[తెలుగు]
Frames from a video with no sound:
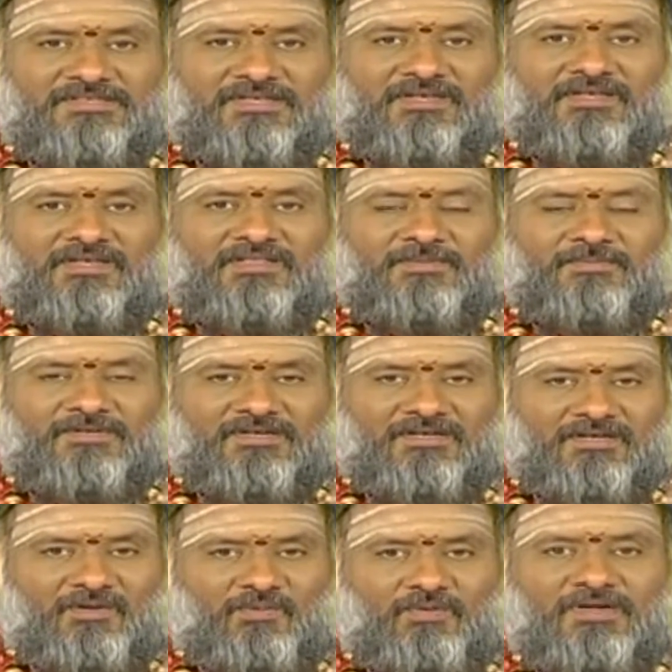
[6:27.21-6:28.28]

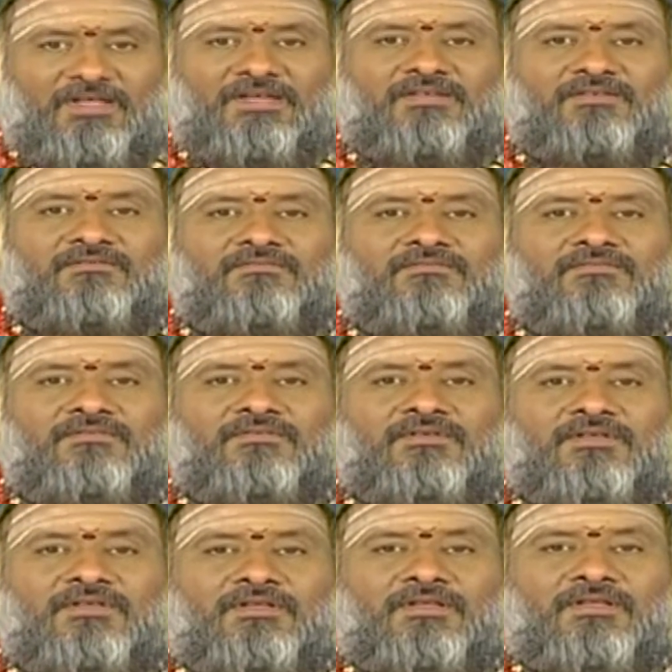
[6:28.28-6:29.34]
సంగీతపరంగా ఉండాలి
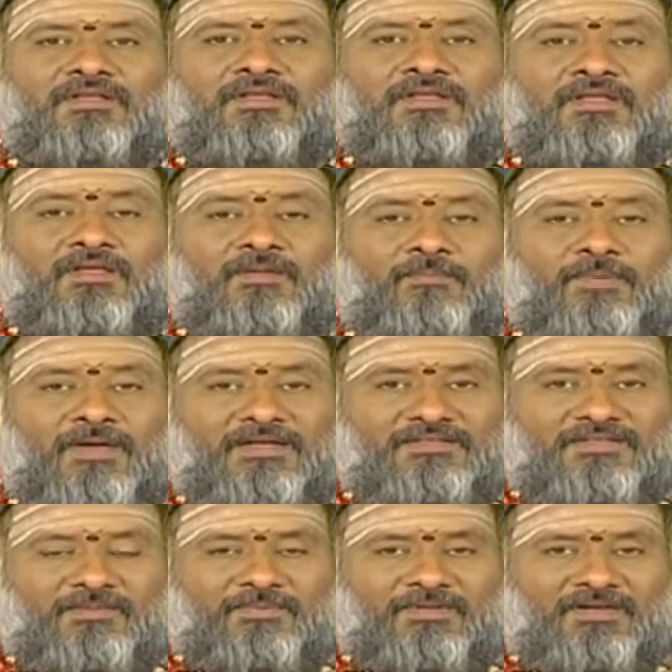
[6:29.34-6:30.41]

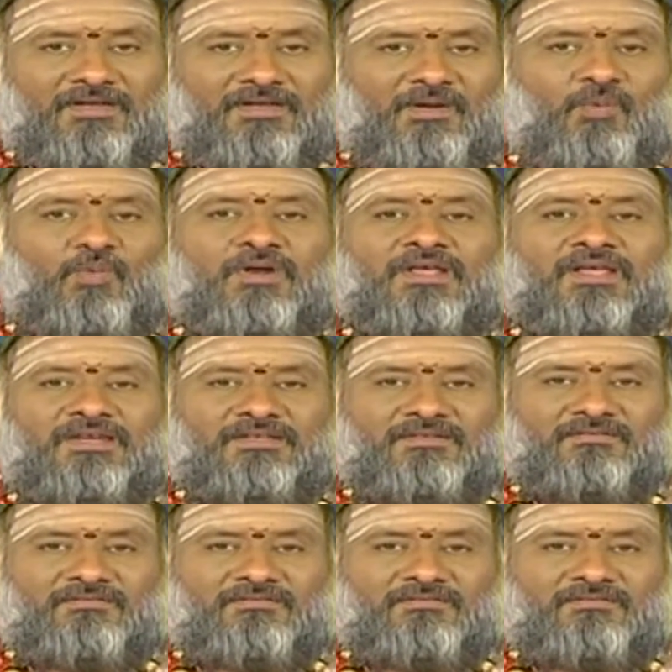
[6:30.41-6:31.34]
భక్తిపరంగా ఉండాలి